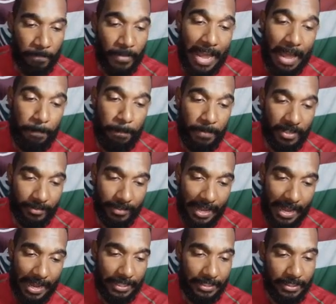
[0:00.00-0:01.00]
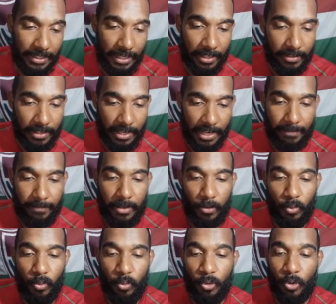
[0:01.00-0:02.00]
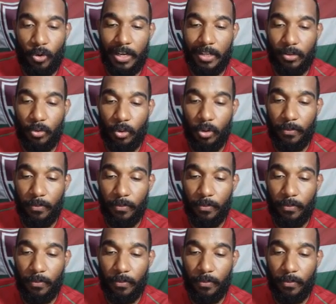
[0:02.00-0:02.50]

Apesar de reserva, o jogador